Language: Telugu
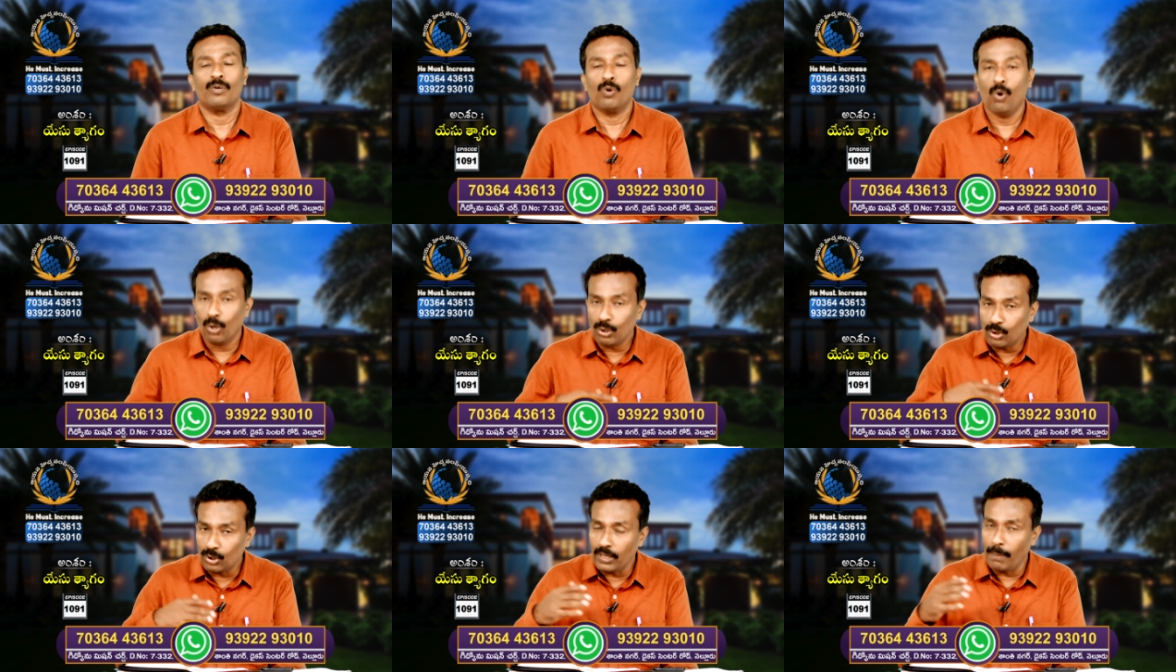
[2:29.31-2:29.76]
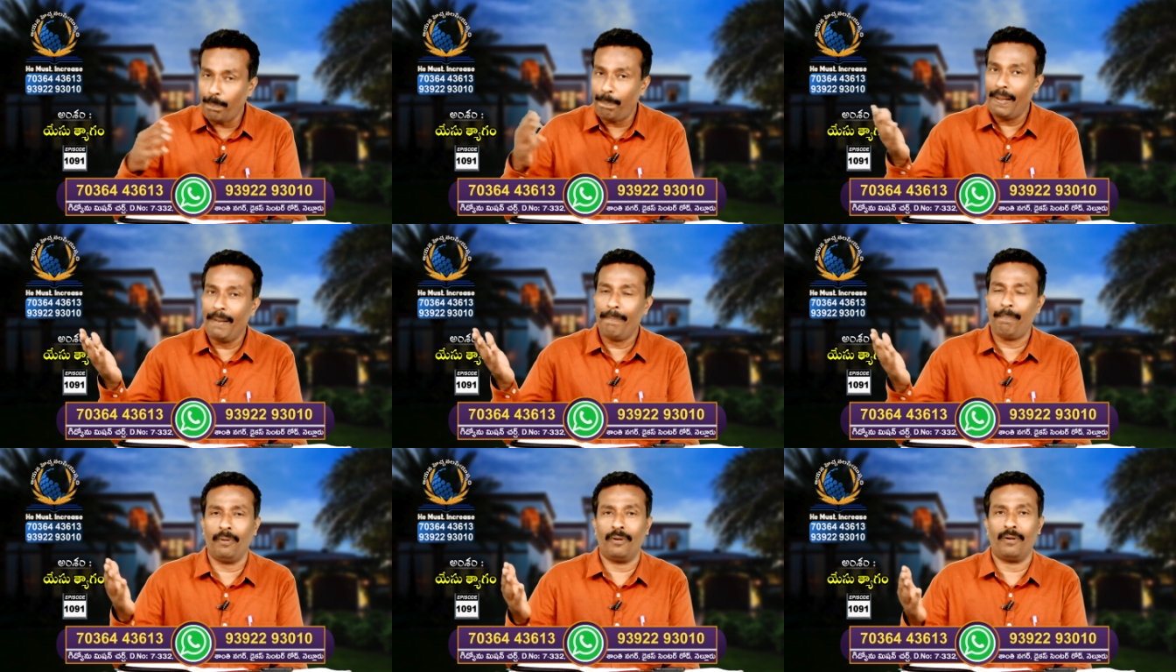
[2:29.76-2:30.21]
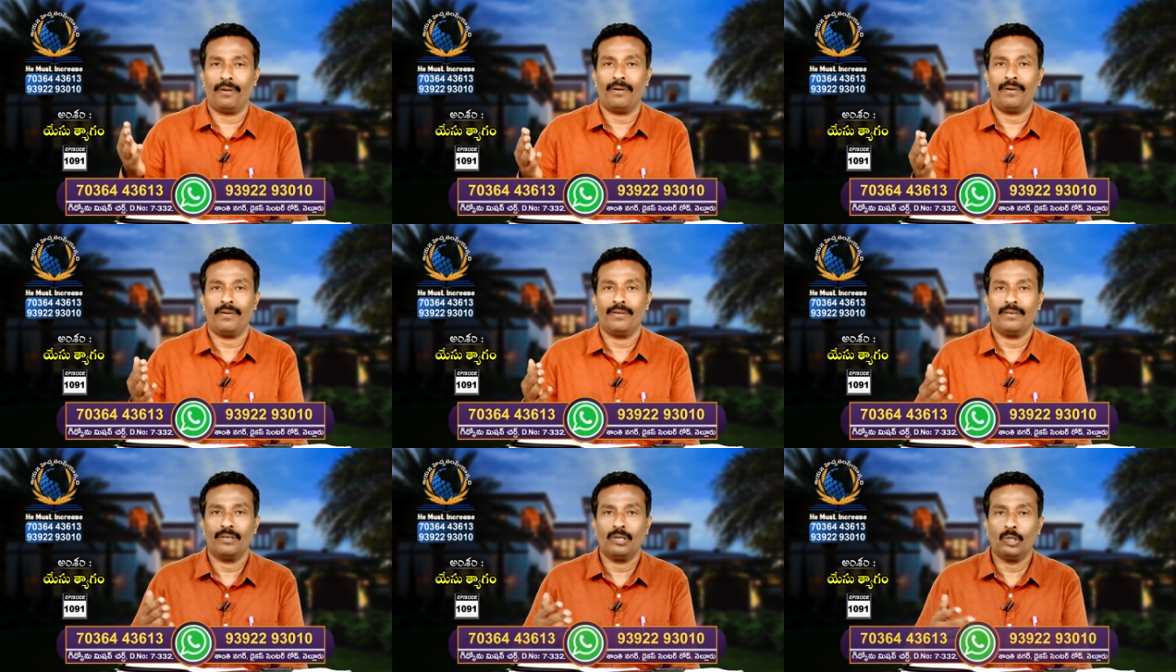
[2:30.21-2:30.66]
గో టు ద పీపుల్
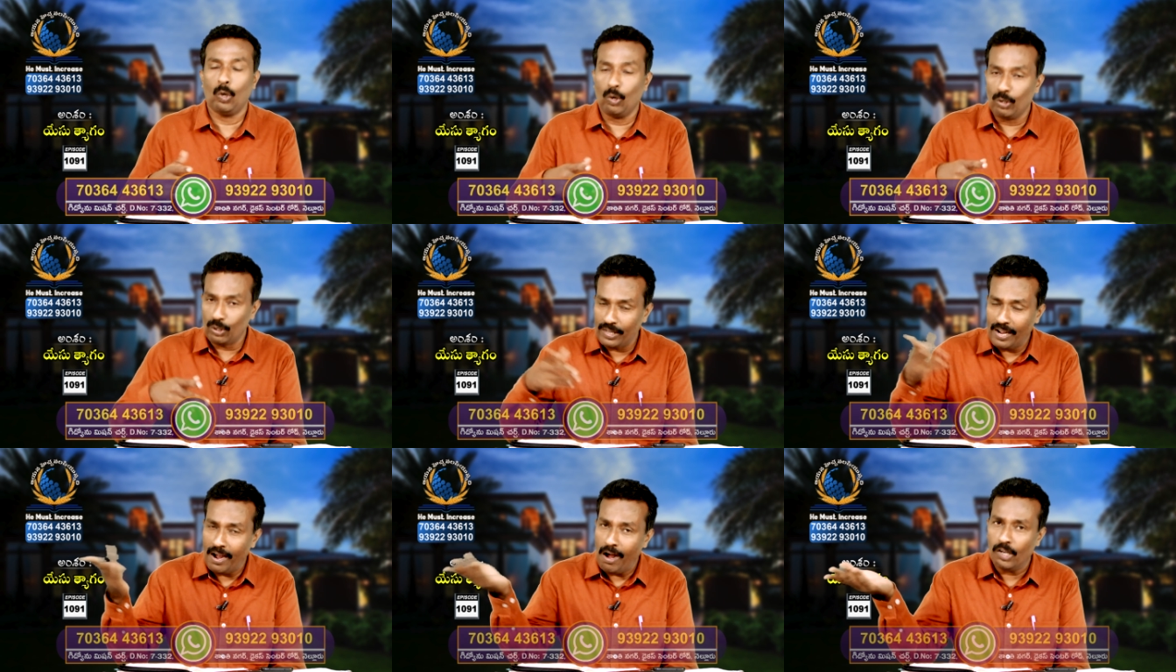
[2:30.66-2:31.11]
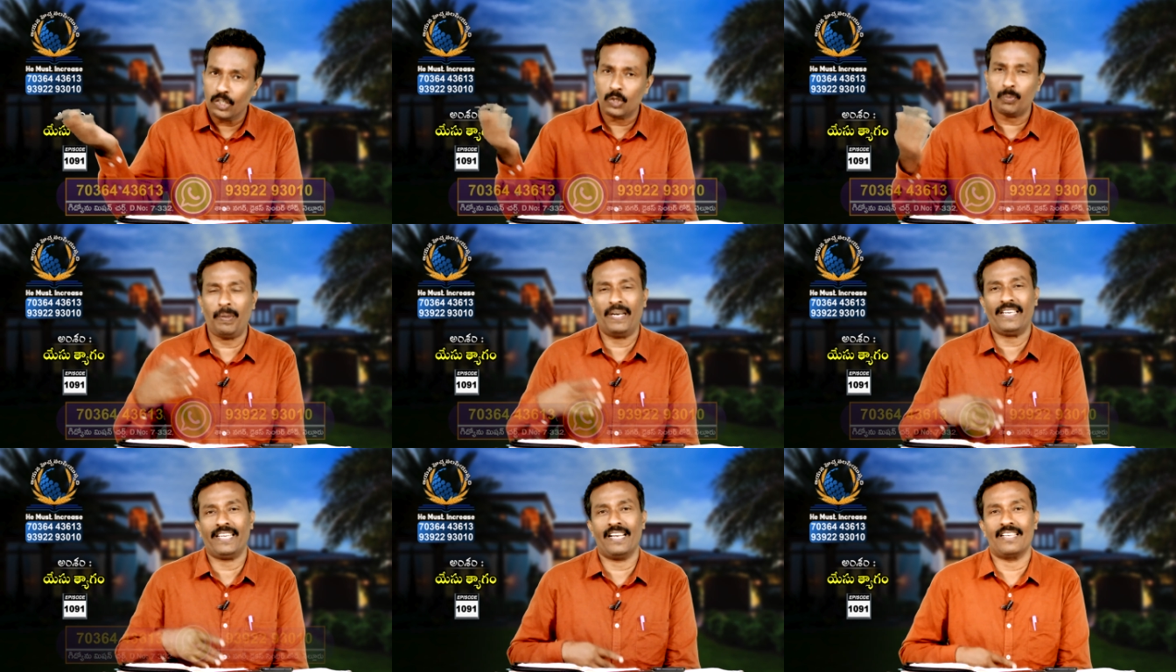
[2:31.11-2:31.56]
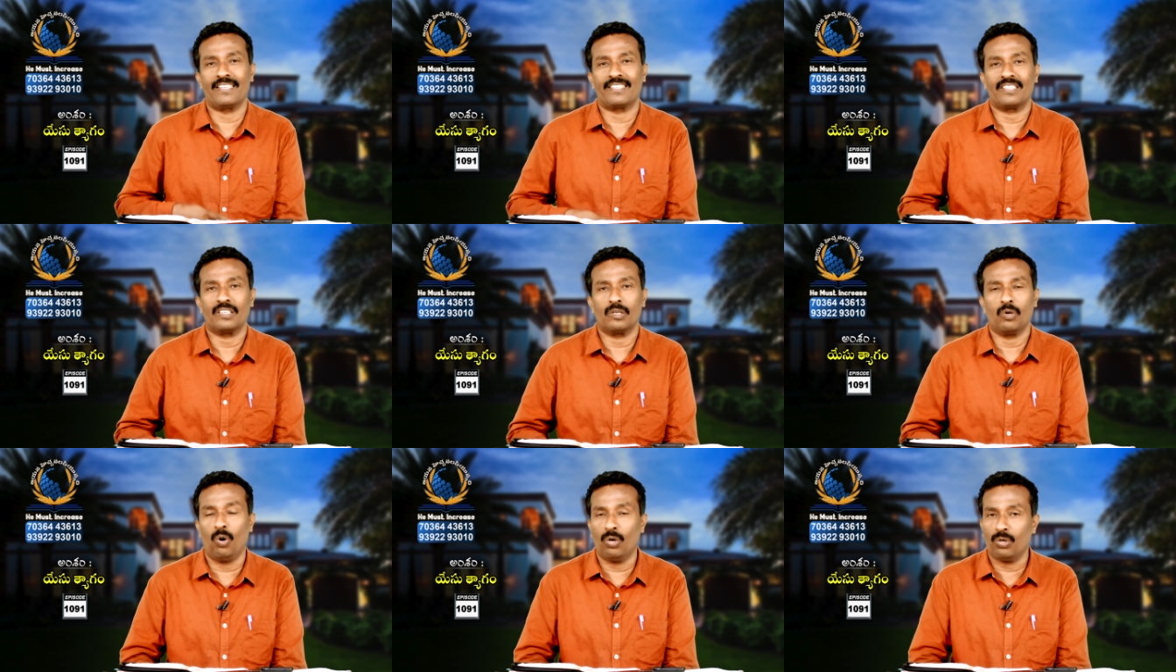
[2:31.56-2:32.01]
గో టు ద
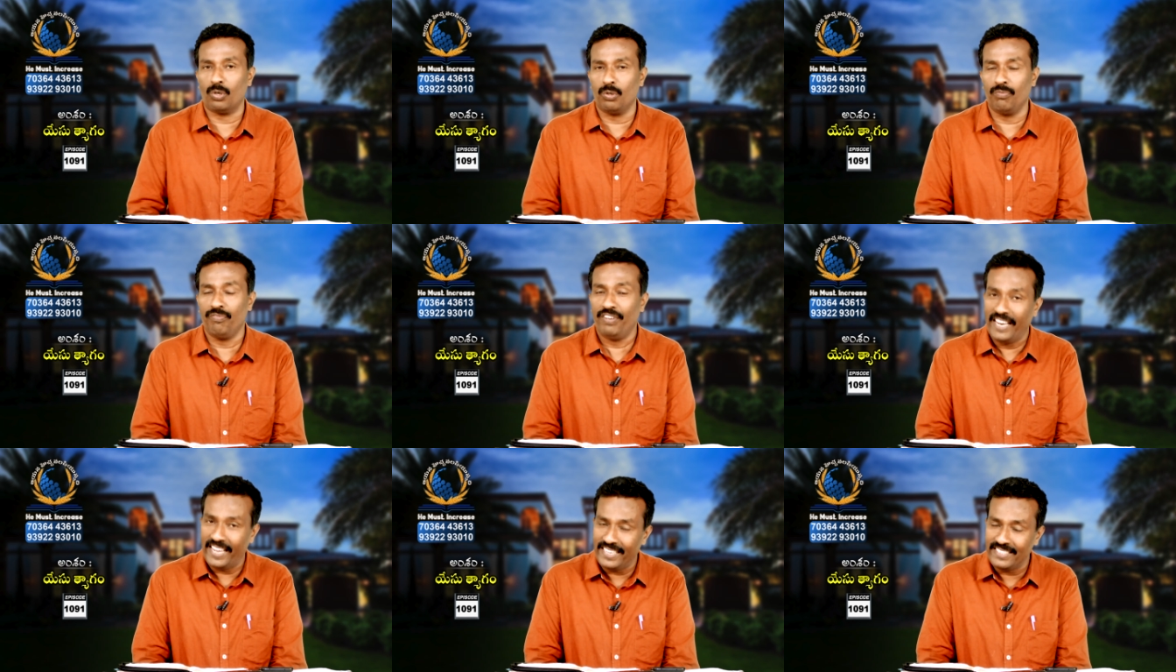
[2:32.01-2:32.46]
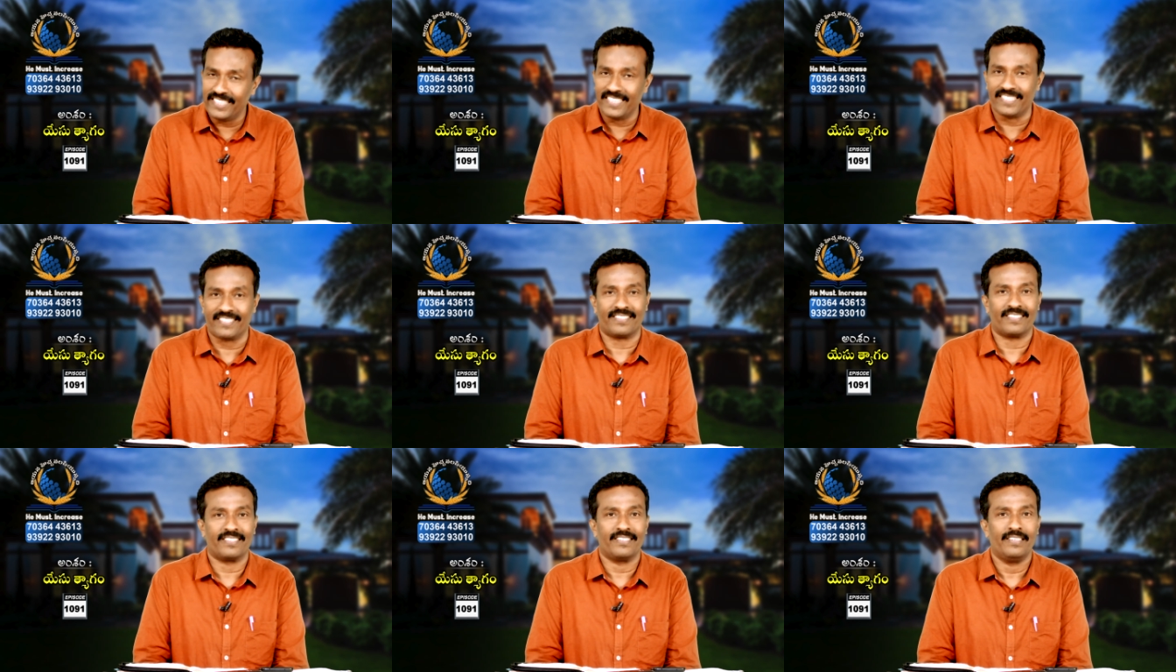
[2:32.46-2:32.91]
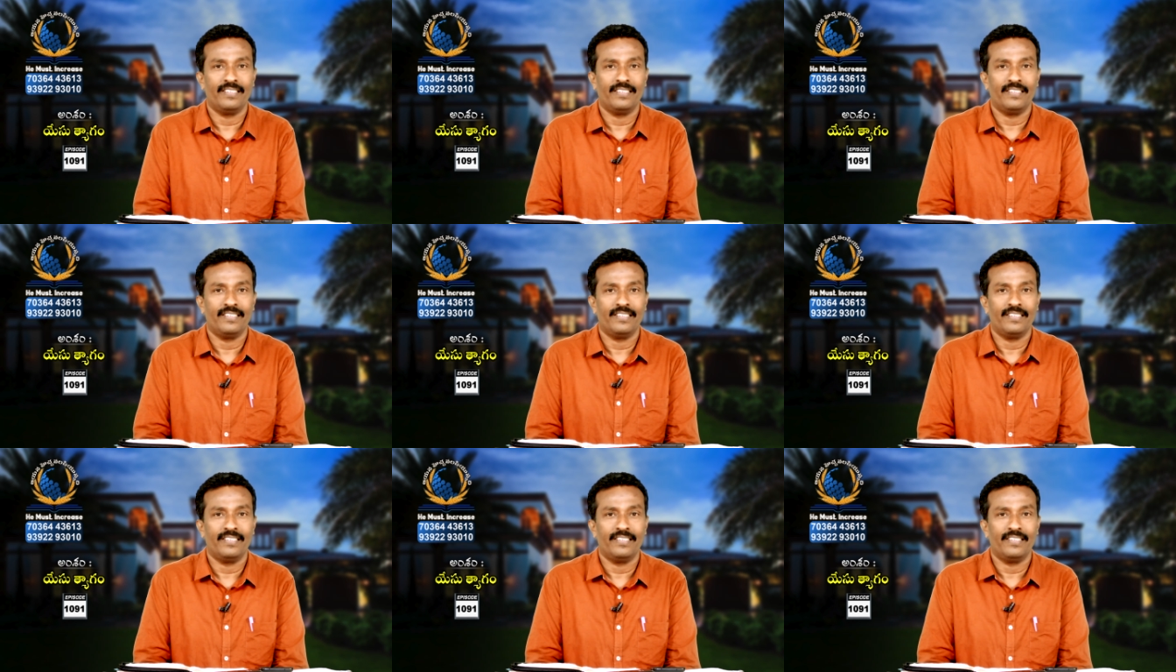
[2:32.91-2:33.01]
హాస్పిటల్స్ గో టు విలేజెస్